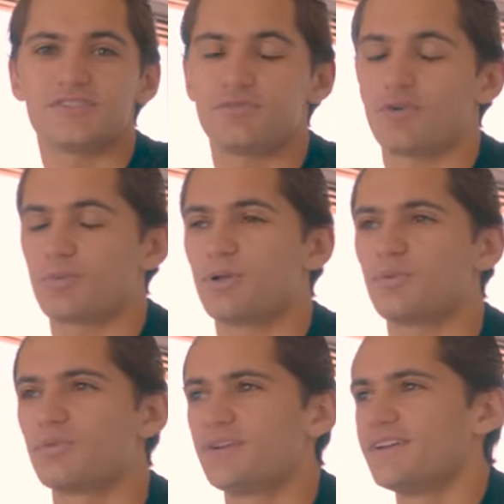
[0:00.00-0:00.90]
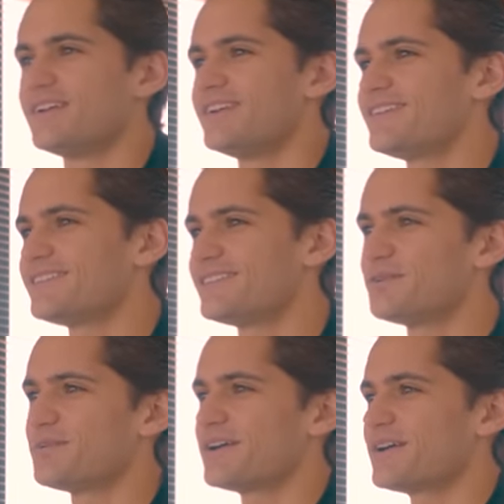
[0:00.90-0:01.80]
Fórmula 1.
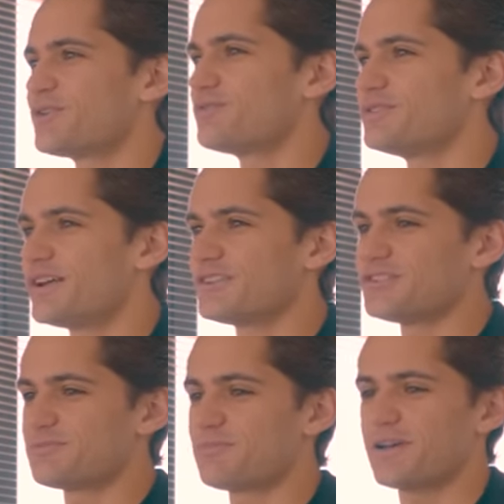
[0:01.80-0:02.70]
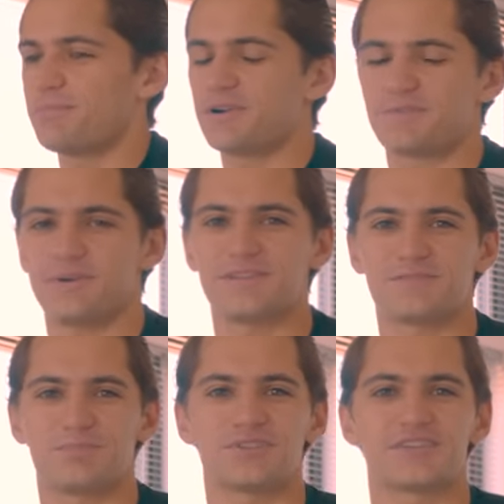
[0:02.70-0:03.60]
Então é convidar a gente para participar desse
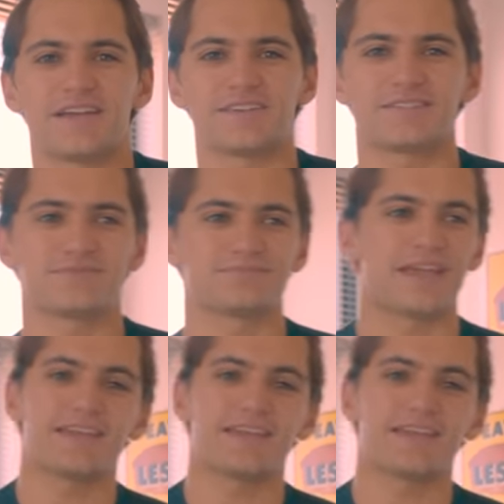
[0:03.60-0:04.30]
podcast. É em